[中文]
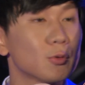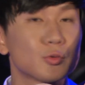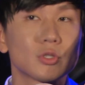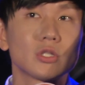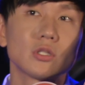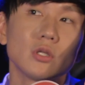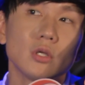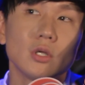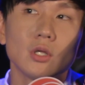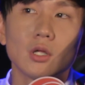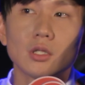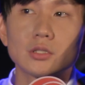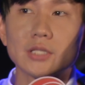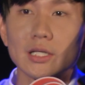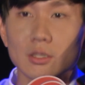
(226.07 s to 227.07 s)
我觉得
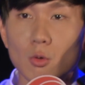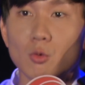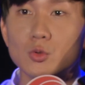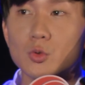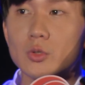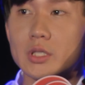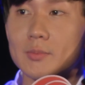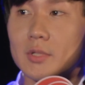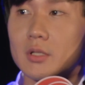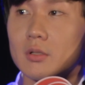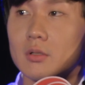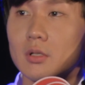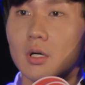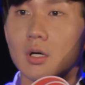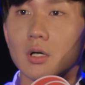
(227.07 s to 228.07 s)
在工作里面
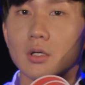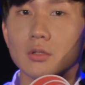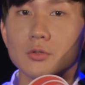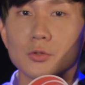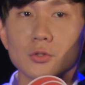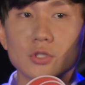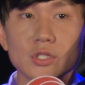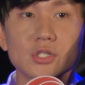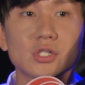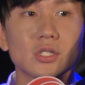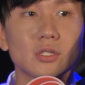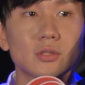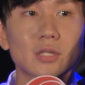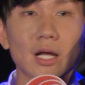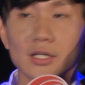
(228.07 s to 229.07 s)
呃去珍
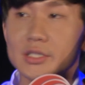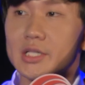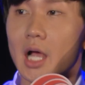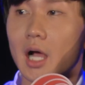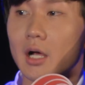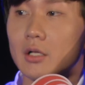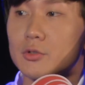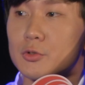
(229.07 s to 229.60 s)
惜当下，